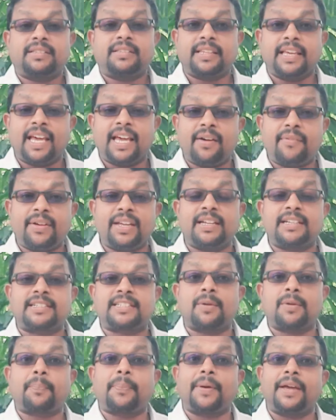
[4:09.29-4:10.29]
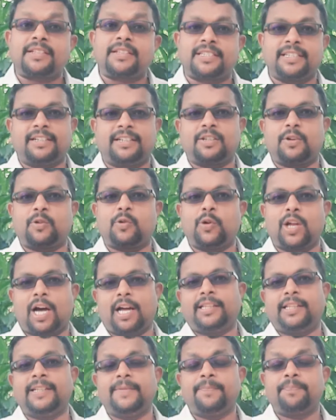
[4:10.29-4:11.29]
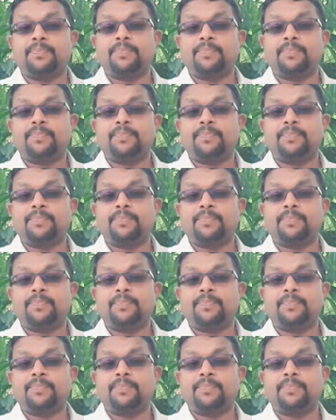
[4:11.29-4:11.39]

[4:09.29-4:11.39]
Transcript: தேவையற்ற பேச்சு இருக்கக்கூடாது